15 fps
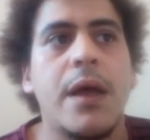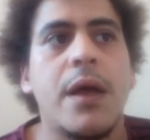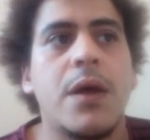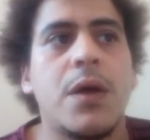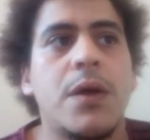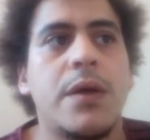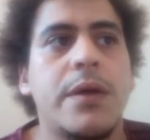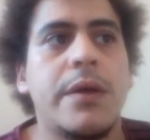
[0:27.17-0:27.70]
les
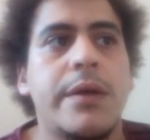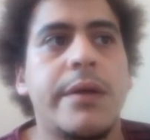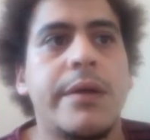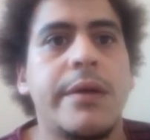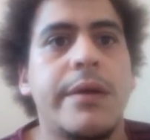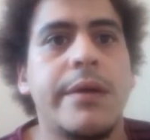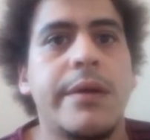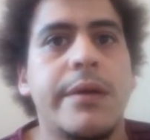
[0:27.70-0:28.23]

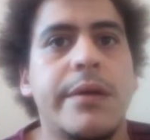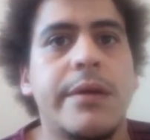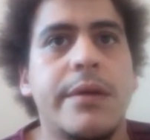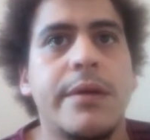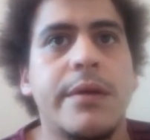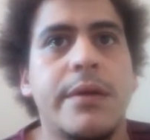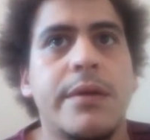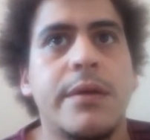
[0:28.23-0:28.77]
séparations sont
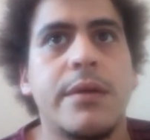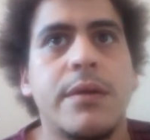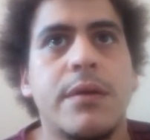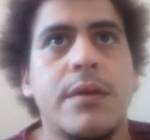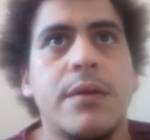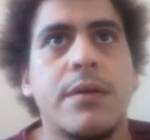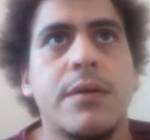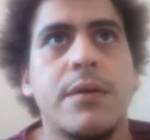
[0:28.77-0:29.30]
courantes
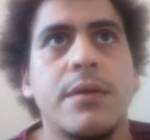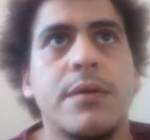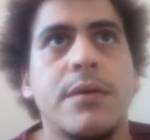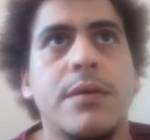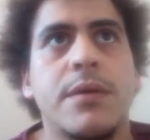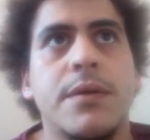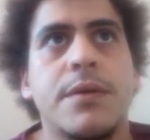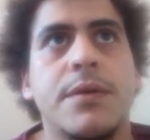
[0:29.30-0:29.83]

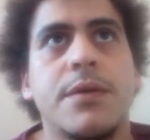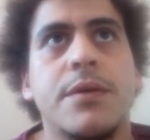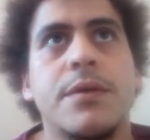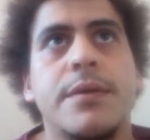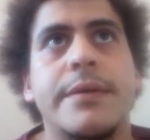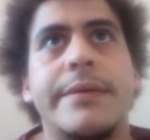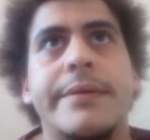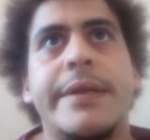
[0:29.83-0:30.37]
dans
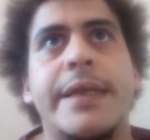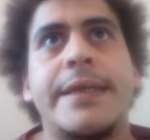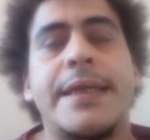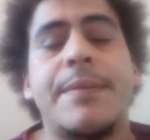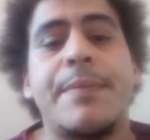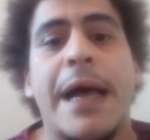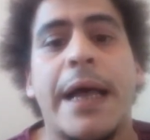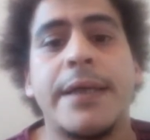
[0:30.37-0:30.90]
mon cas,
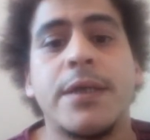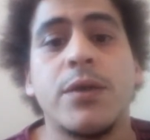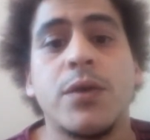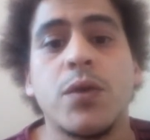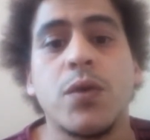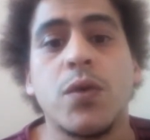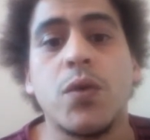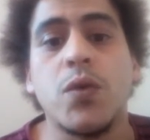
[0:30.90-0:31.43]
moi, j'ai
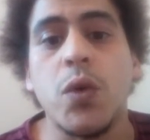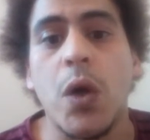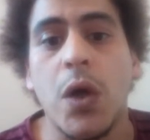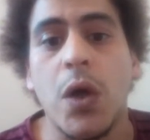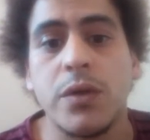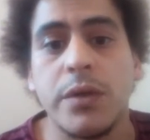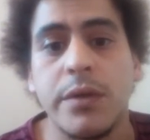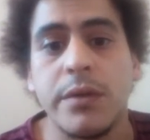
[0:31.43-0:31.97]
pris comme
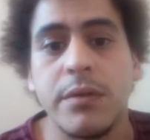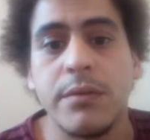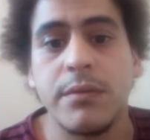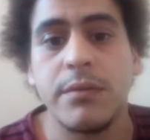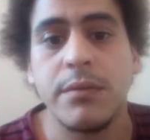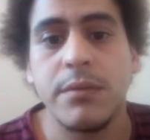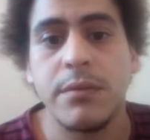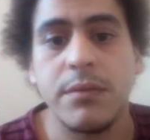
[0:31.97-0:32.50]
ça.
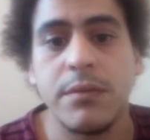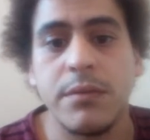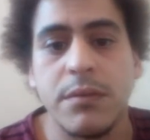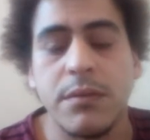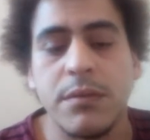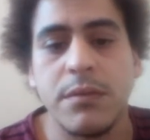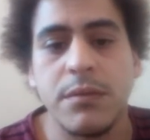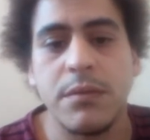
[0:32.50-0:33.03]

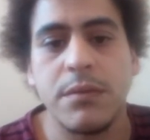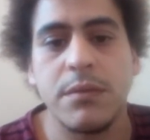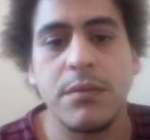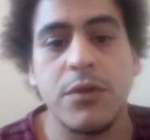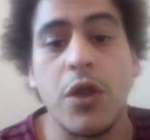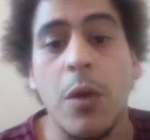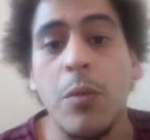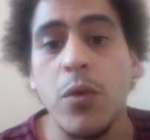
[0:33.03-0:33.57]

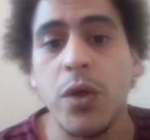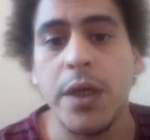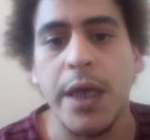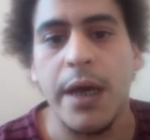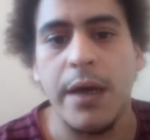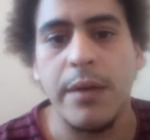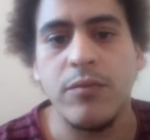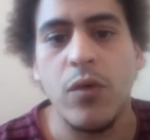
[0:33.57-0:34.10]
Si
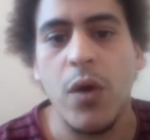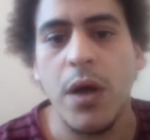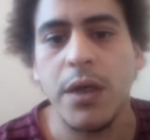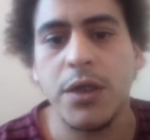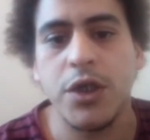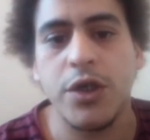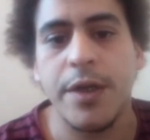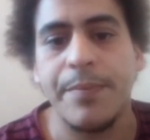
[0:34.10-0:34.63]

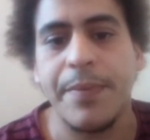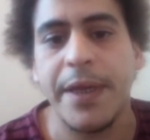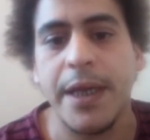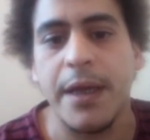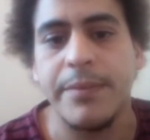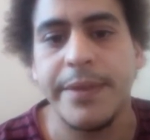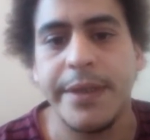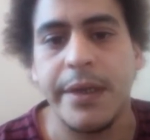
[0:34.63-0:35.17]
on,
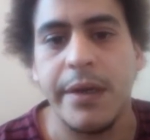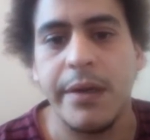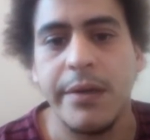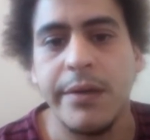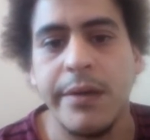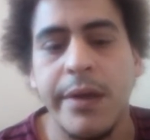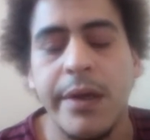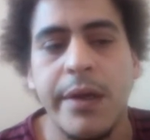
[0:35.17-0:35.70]
est
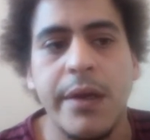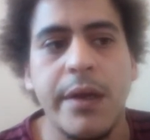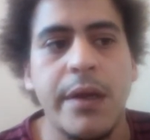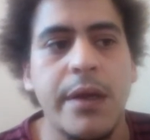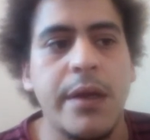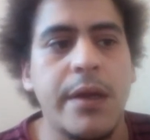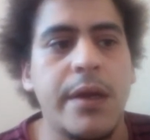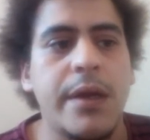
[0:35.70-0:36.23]
marié,
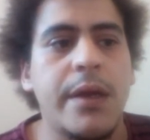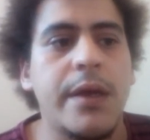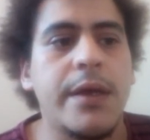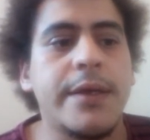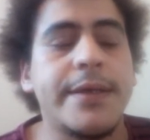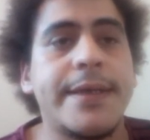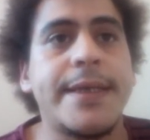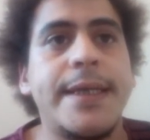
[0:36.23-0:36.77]
non
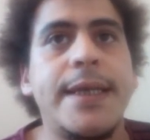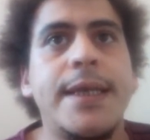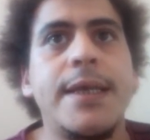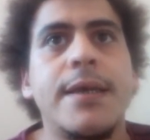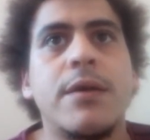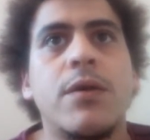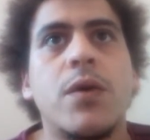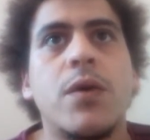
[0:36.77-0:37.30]

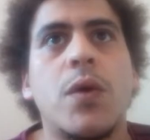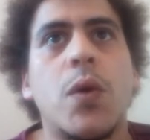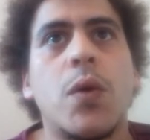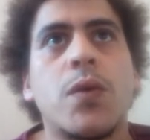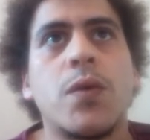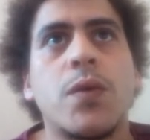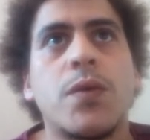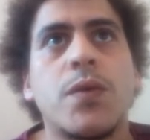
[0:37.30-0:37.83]
marié, ça
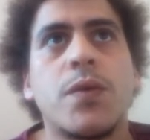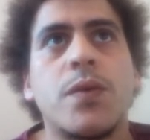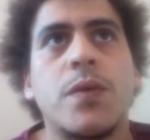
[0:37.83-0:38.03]
change rien.